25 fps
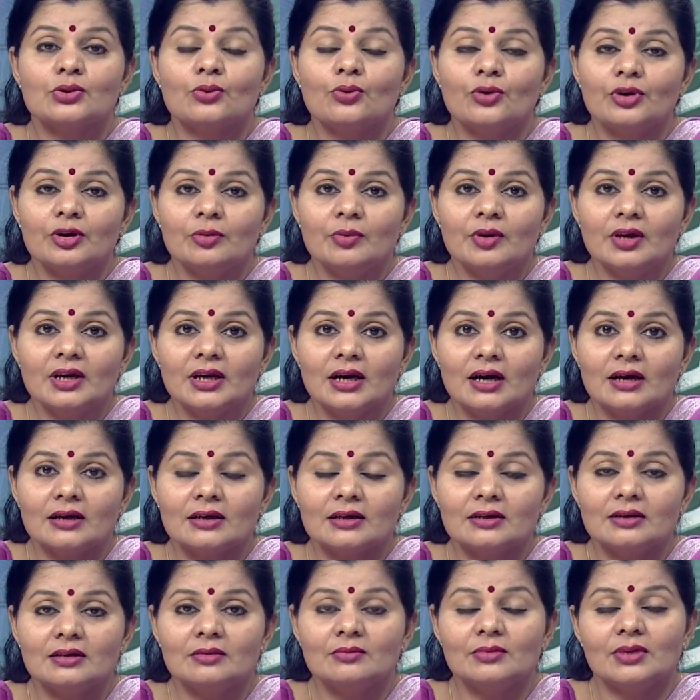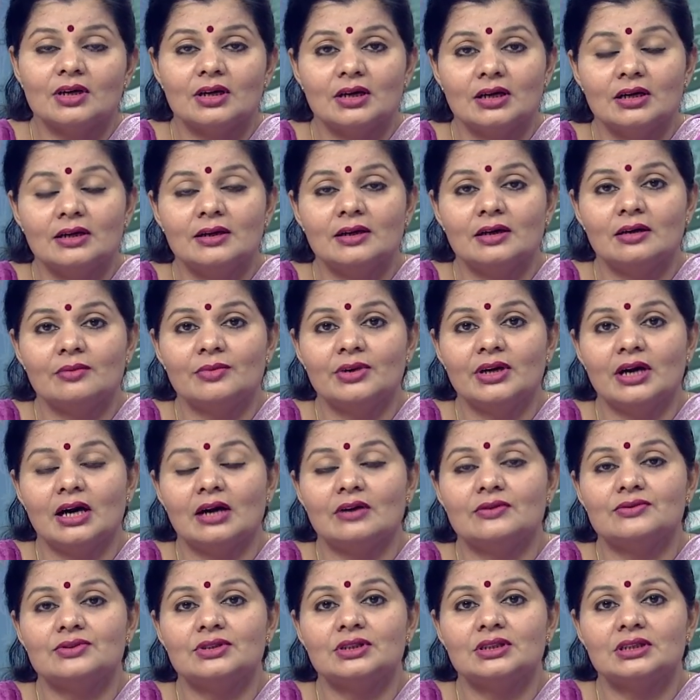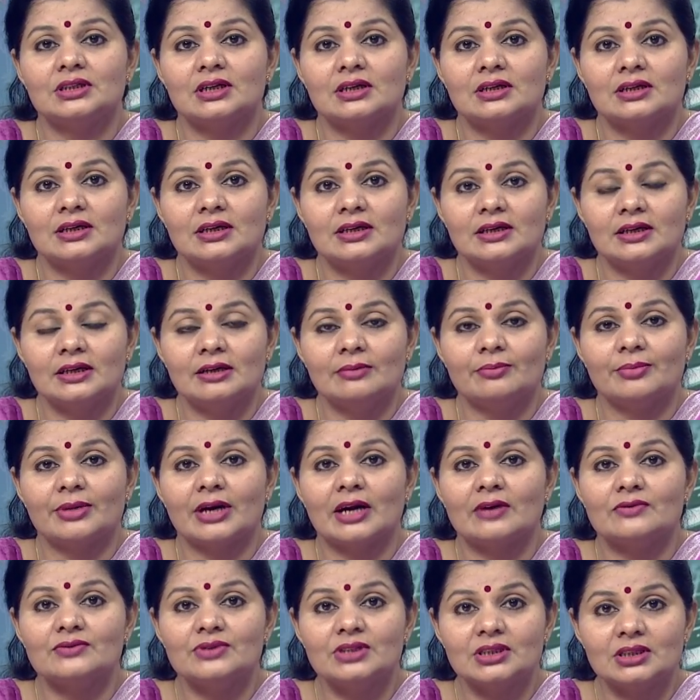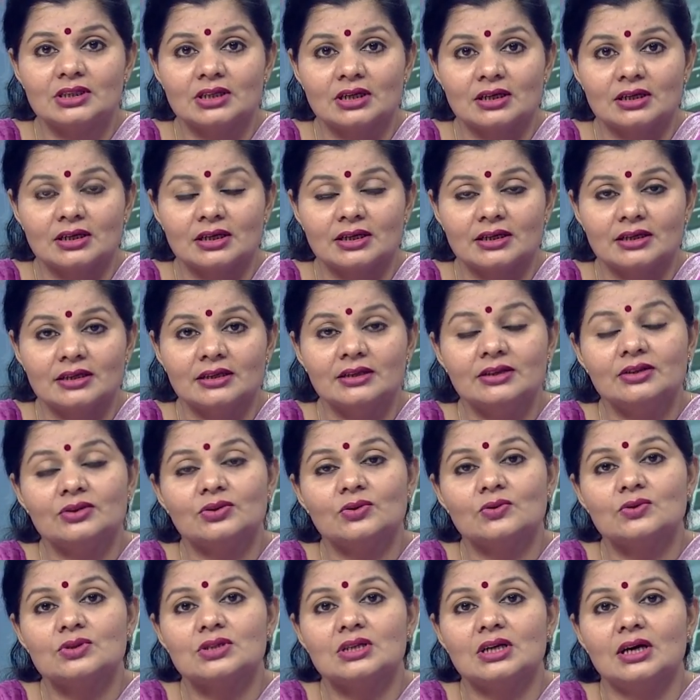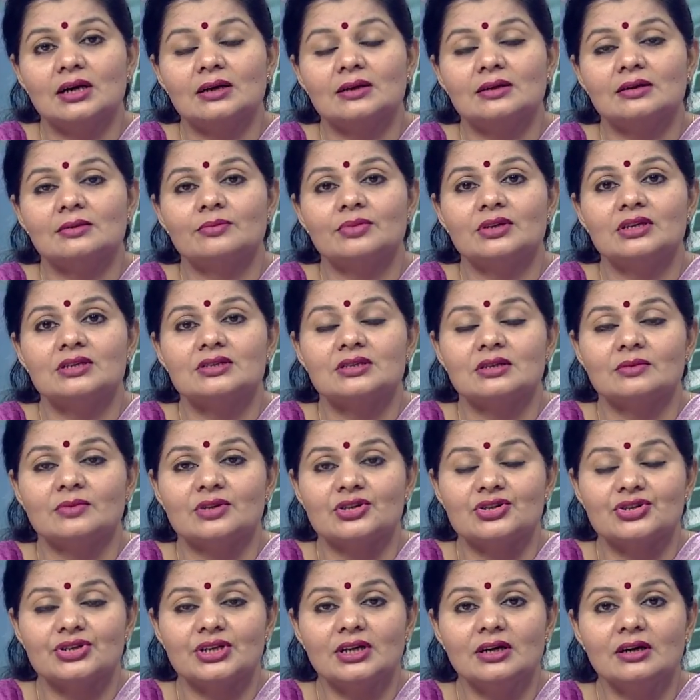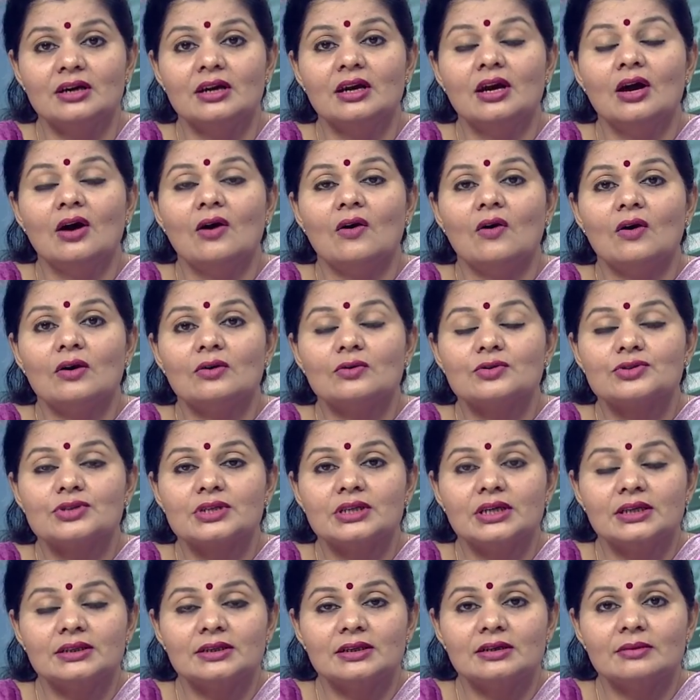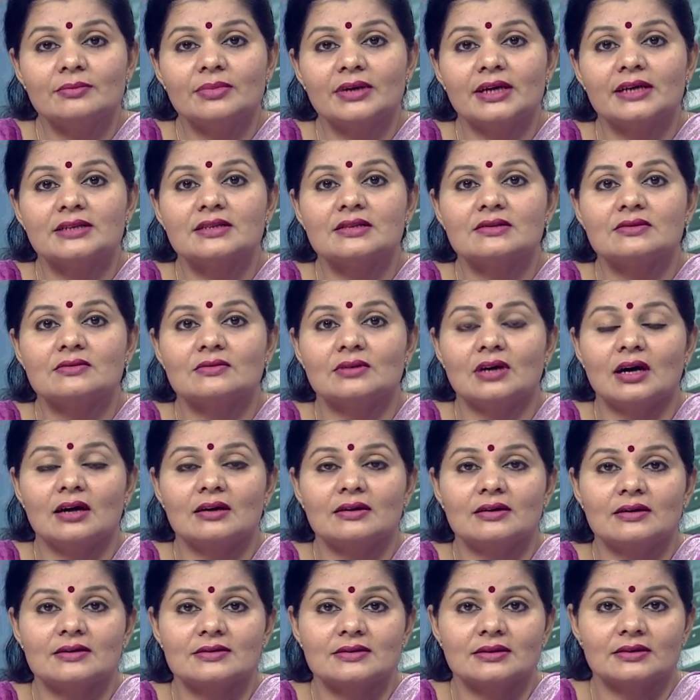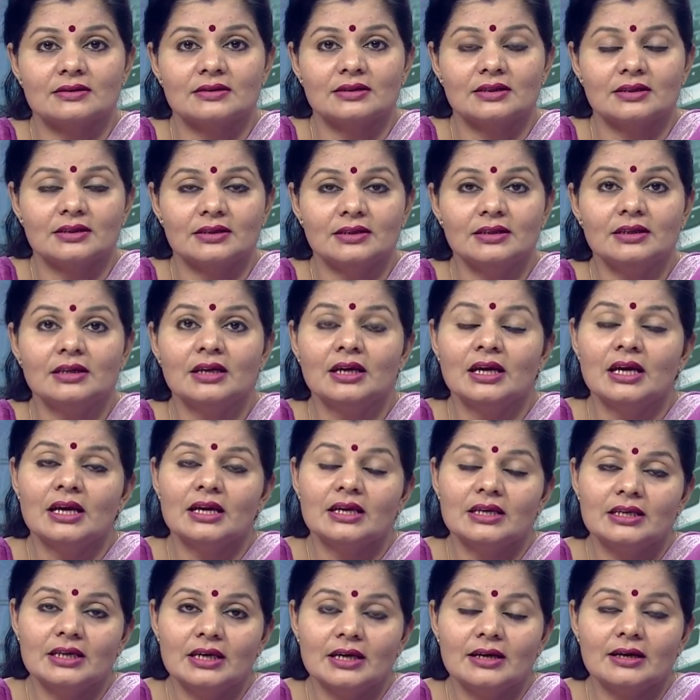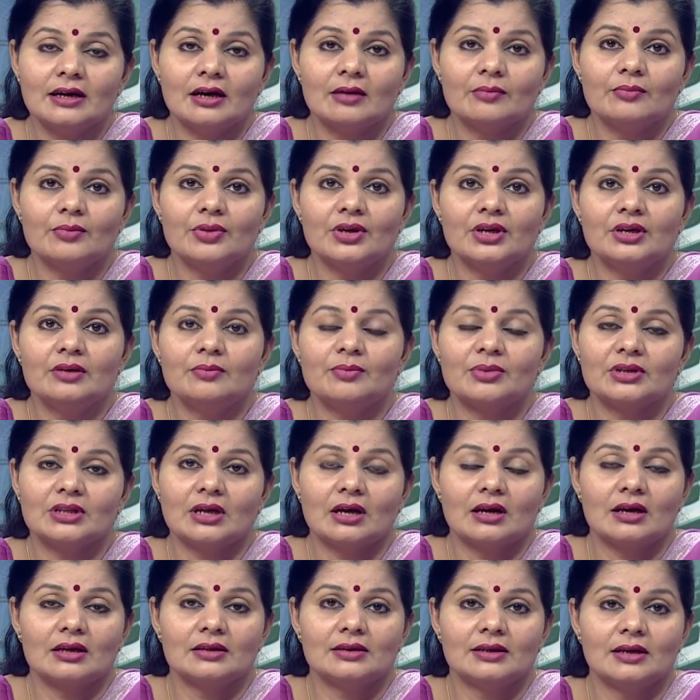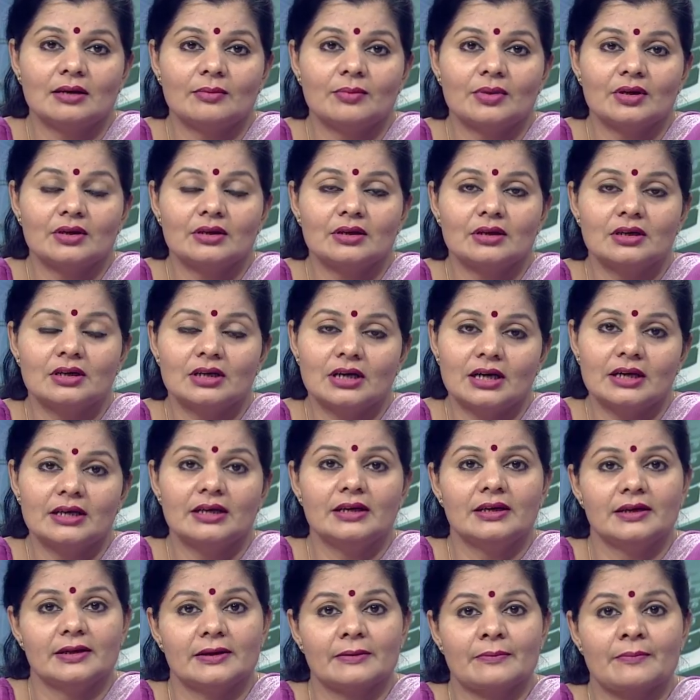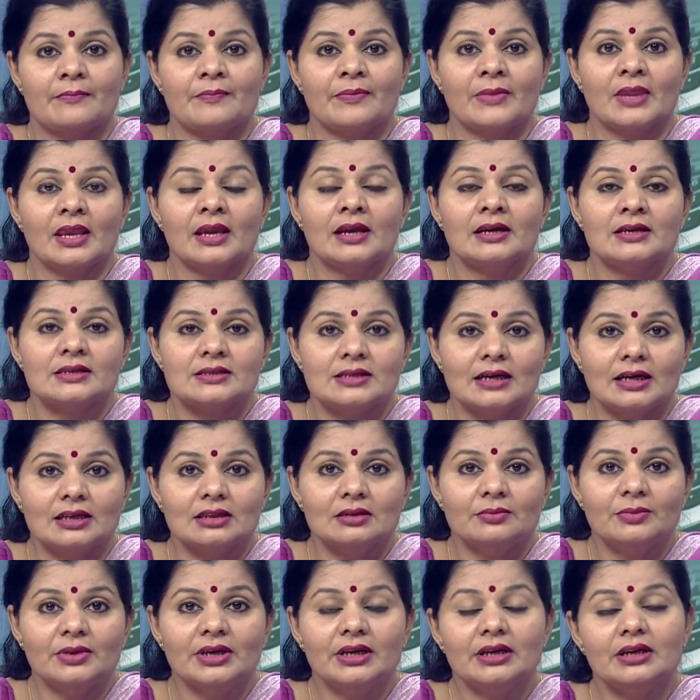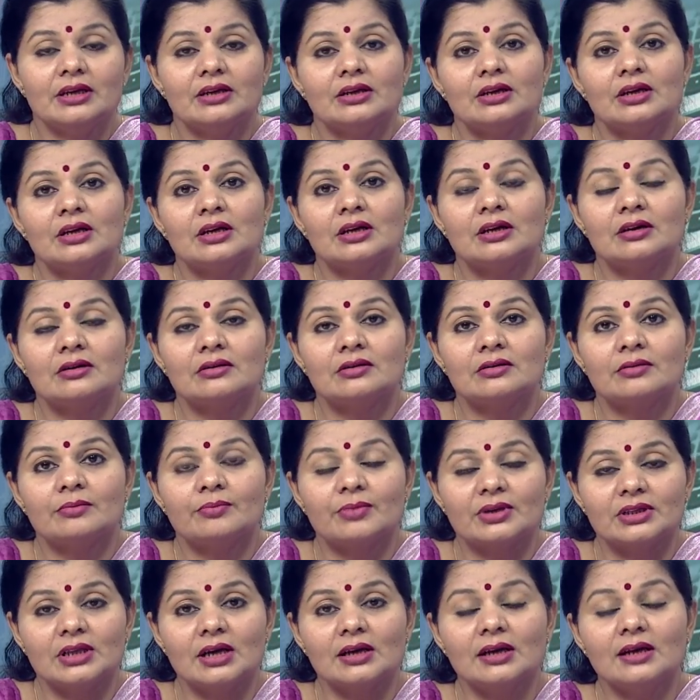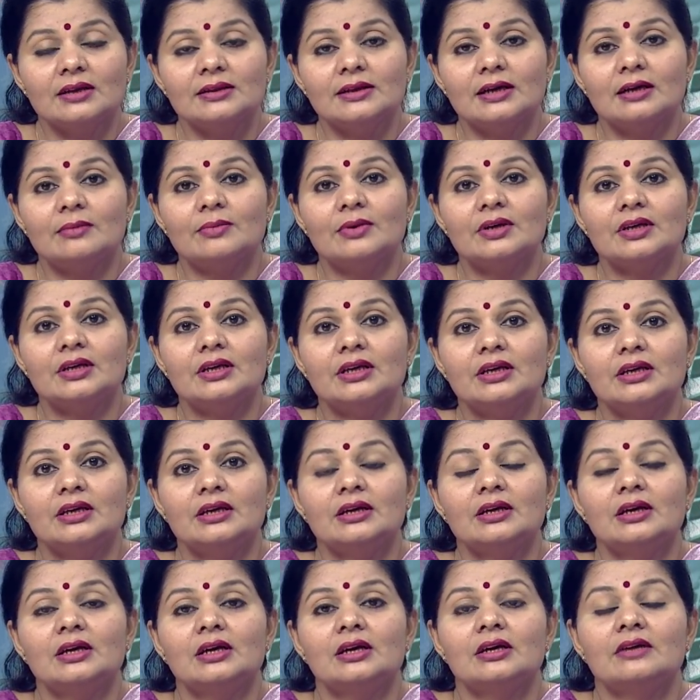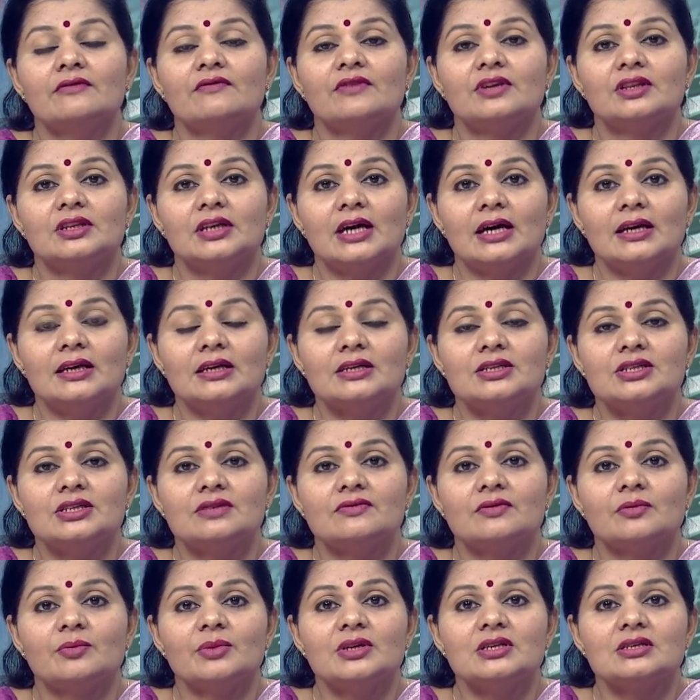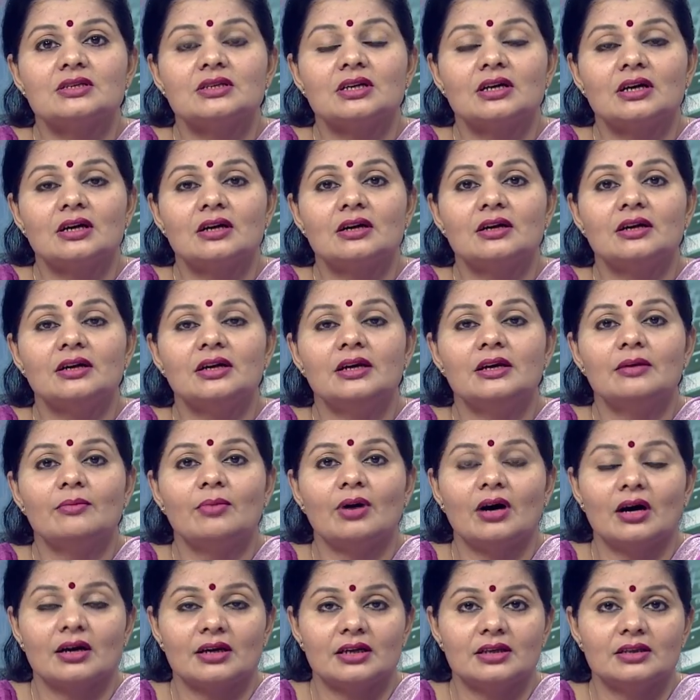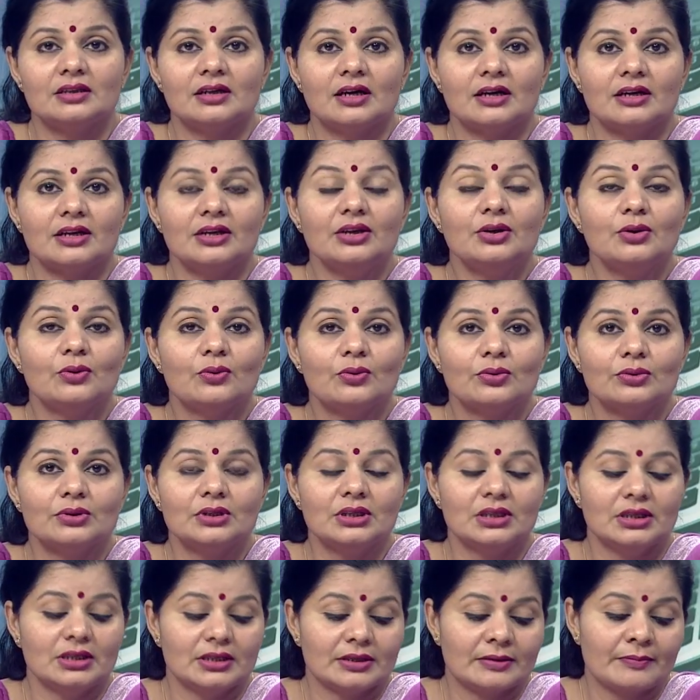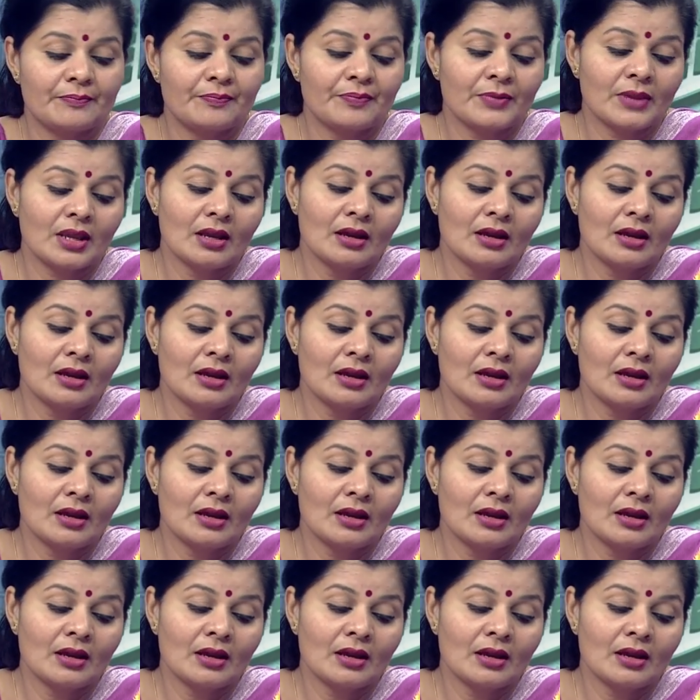कोई भी कार्यक्रम अगर हमें आयोजित करना है प्रायोजित करना है तो उस कार्यक्रम की समीक्षा और उसके अंदर हम कैसे सुधार कर सकते हैं ये काम भी प्रधानाध्यापक का ही है साथ में प्रधानाध्यापक की विद्यालय जीवन में सक्रिय भागीदारी होती है